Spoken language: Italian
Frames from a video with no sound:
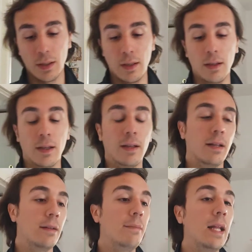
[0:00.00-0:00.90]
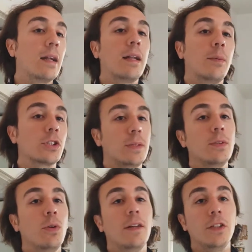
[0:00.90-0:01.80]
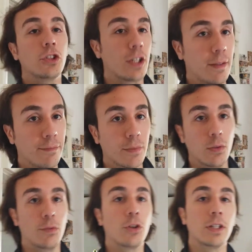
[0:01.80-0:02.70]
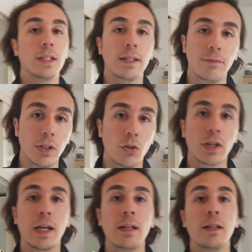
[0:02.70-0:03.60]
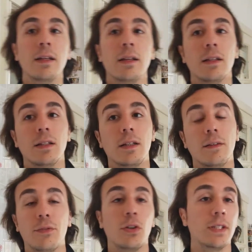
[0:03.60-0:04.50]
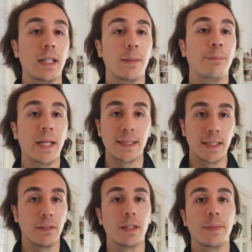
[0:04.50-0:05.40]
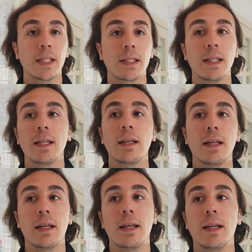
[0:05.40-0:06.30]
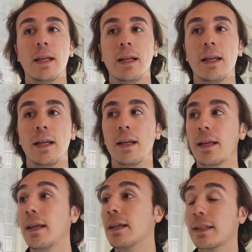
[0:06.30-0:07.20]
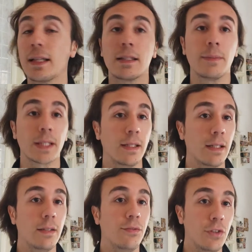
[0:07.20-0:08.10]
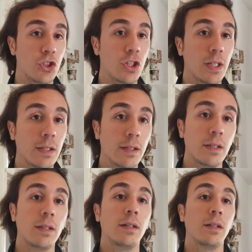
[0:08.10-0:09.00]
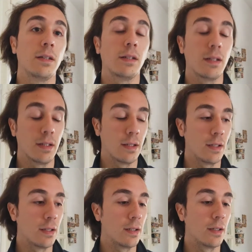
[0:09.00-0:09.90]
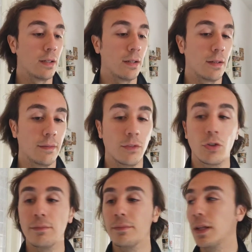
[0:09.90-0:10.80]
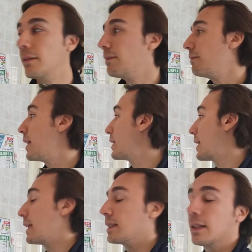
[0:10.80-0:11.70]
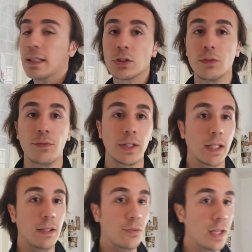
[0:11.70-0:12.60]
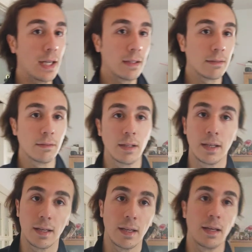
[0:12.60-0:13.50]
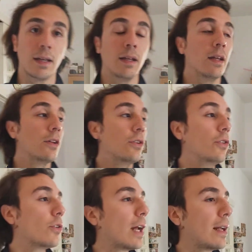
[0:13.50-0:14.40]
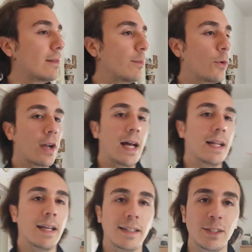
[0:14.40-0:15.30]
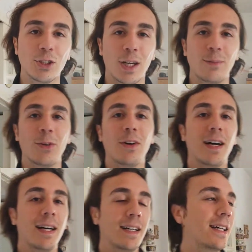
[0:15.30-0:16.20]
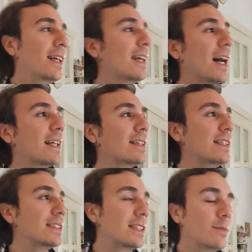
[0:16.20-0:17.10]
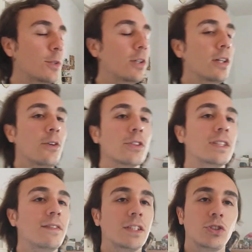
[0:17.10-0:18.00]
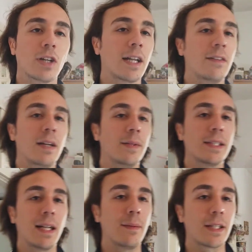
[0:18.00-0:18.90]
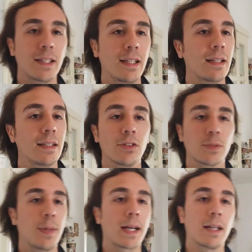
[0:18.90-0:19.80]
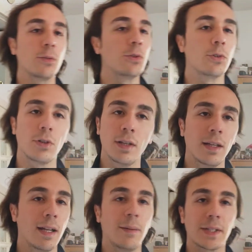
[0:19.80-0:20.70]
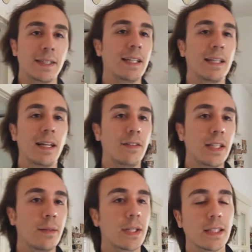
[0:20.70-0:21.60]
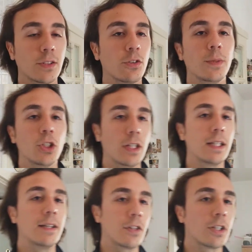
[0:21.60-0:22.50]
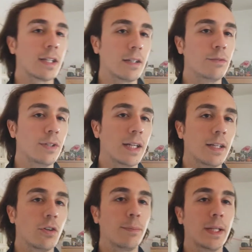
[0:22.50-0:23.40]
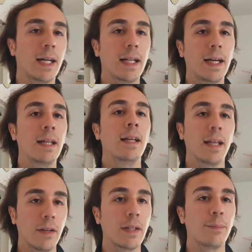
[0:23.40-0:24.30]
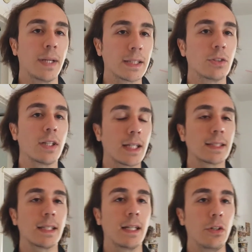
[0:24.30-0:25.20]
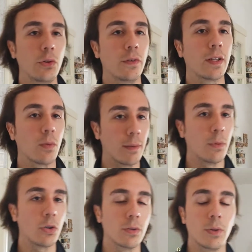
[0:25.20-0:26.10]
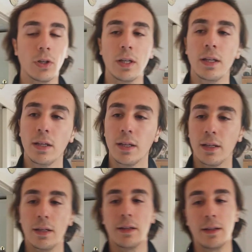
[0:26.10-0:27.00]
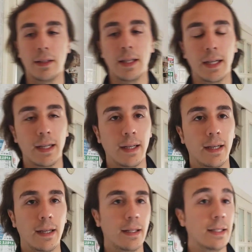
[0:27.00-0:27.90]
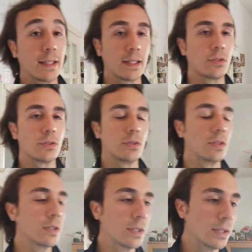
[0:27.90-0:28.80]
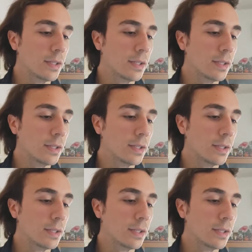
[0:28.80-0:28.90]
il Milan le prossime due le vincerà con Fiorentina e Verona. Eh, Fiorentina a pezzi veramente, eh, che ha tante partite difficili eh, non, viene da tre sconfitte di fila e non ha il morale, diciamo, altissimo. O si va a giocare veramente la partita dello spaccatutto, la partita della vita, perché secondo me ci credevano andare in finale di Coppa Italia e aver perso in casa della Juve in quel modo poi eh, gli, ha, gli, ha dato,